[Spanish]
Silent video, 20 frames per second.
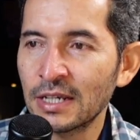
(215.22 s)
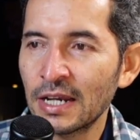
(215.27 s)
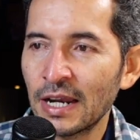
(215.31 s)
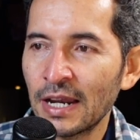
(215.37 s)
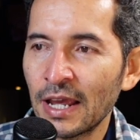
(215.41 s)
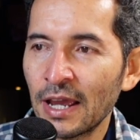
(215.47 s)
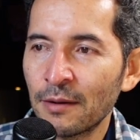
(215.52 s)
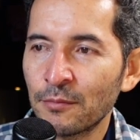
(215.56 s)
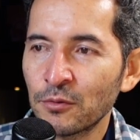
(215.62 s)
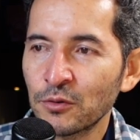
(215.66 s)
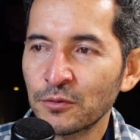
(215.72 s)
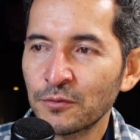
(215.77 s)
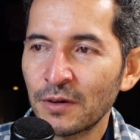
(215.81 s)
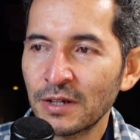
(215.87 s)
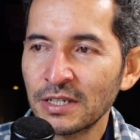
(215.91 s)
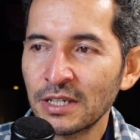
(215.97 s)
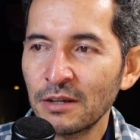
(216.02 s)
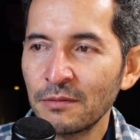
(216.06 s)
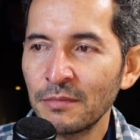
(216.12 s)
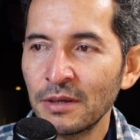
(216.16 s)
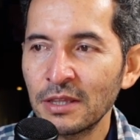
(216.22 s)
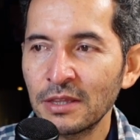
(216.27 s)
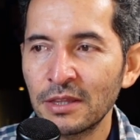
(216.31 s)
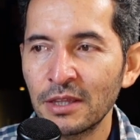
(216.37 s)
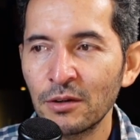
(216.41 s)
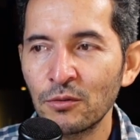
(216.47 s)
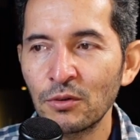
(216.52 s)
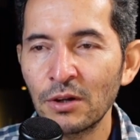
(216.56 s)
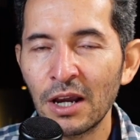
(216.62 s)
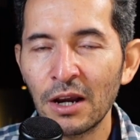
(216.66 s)
Creamos
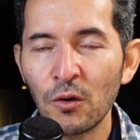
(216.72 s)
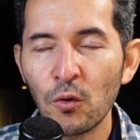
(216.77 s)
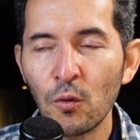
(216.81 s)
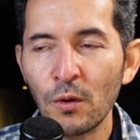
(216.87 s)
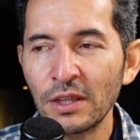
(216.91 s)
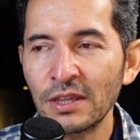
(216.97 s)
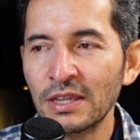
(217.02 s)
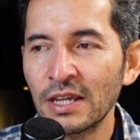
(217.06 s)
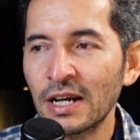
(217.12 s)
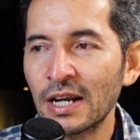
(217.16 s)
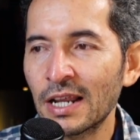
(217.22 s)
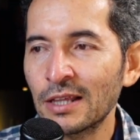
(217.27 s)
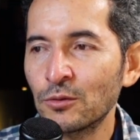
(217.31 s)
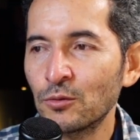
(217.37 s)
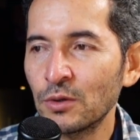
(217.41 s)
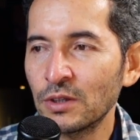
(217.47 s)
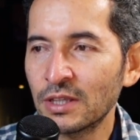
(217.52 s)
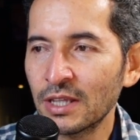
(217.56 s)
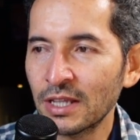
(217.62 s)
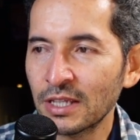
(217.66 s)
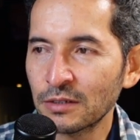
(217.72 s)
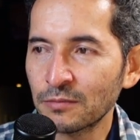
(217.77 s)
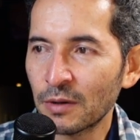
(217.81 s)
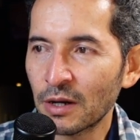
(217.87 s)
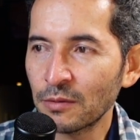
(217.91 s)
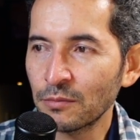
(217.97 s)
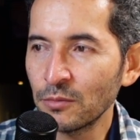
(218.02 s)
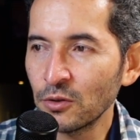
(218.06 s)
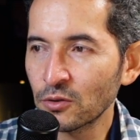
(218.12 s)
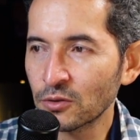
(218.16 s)
fácilmente una cuenta gratuita de
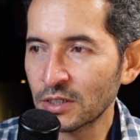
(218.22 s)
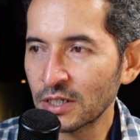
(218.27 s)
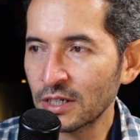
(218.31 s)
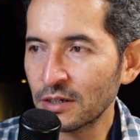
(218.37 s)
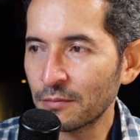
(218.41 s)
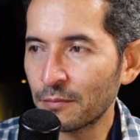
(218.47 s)
Smart Music